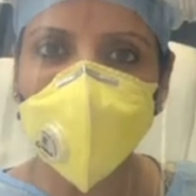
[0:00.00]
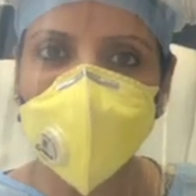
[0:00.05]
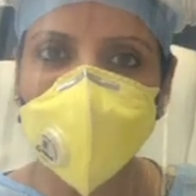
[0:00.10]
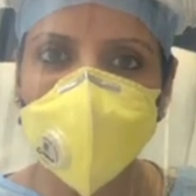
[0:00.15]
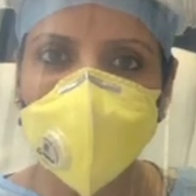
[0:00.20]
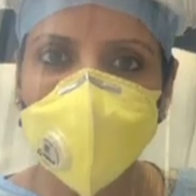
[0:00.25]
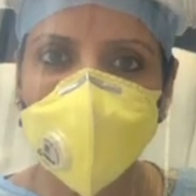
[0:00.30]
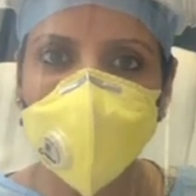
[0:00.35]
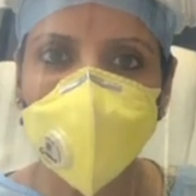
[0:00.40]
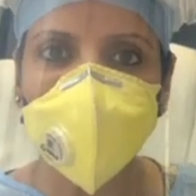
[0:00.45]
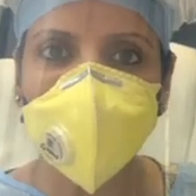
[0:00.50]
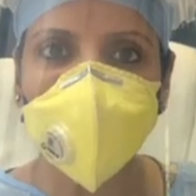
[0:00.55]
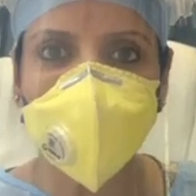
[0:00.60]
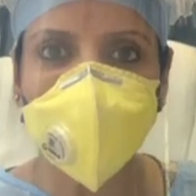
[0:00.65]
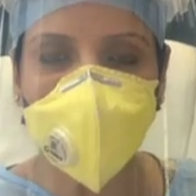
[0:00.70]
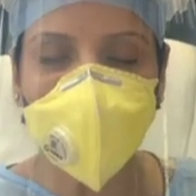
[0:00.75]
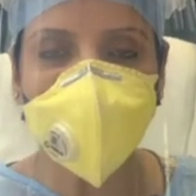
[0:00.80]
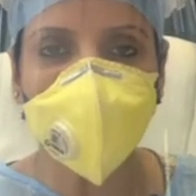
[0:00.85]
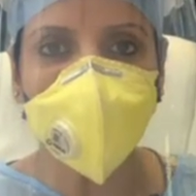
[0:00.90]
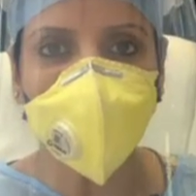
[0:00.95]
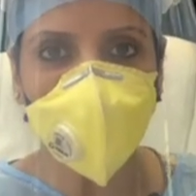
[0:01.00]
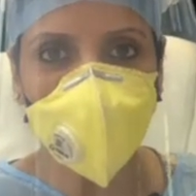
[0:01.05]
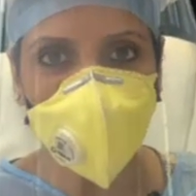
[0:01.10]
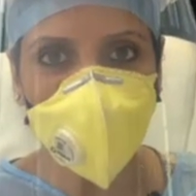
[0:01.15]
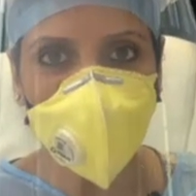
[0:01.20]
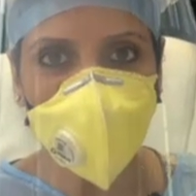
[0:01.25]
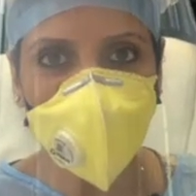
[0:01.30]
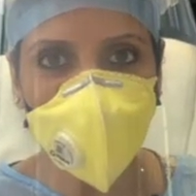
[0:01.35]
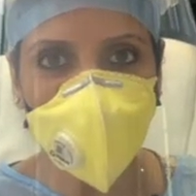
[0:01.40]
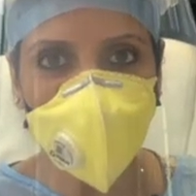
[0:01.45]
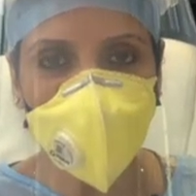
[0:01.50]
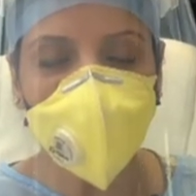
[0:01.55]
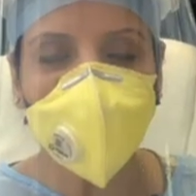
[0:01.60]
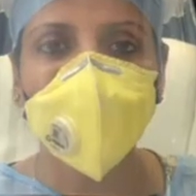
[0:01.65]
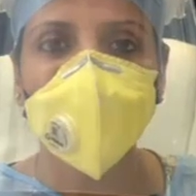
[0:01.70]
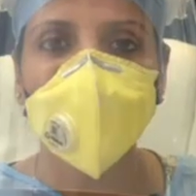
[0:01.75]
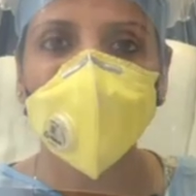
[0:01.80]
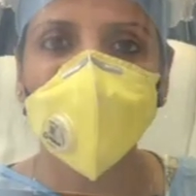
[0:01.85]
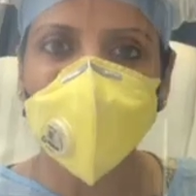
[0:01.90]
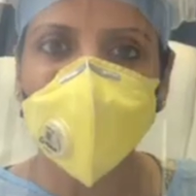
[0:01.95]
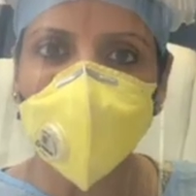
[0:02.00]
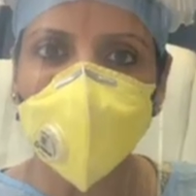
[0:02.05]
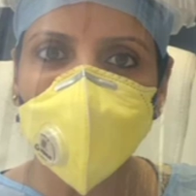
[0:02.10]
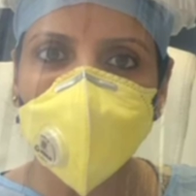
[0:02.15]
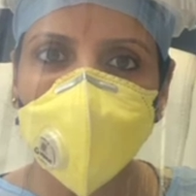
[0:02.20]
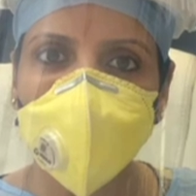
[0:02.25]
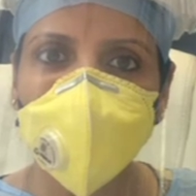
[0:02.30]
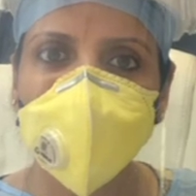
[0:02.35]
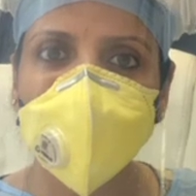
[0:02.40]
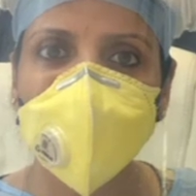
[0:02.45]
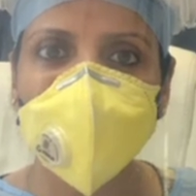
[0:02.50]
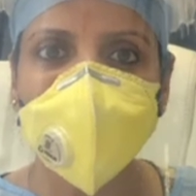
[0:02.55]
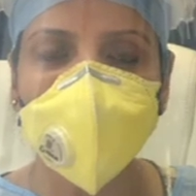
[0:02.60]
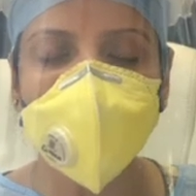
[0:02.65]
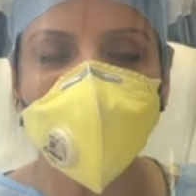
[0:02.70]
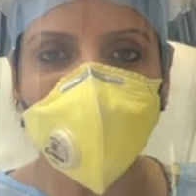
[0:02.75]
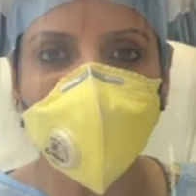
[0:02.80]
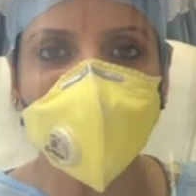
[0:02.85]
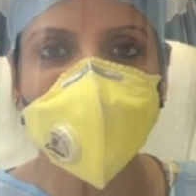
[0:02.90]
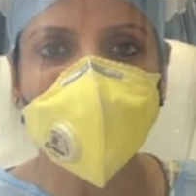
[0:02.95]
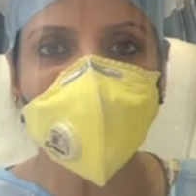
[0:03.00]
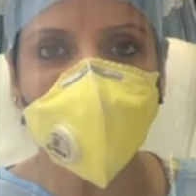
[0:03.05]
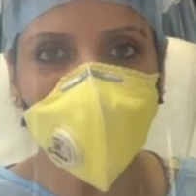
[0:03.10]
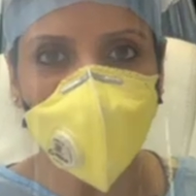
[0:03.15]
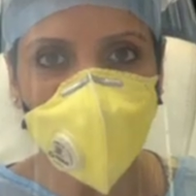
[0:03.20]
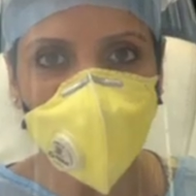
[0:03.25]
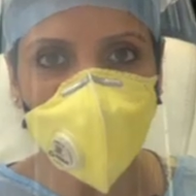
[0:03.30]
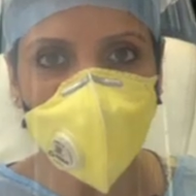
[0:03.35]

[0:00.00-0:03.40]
बच्चे में अगर फीवर आता है तो डेफ़िनेटली कुछ इन्फेक्शन है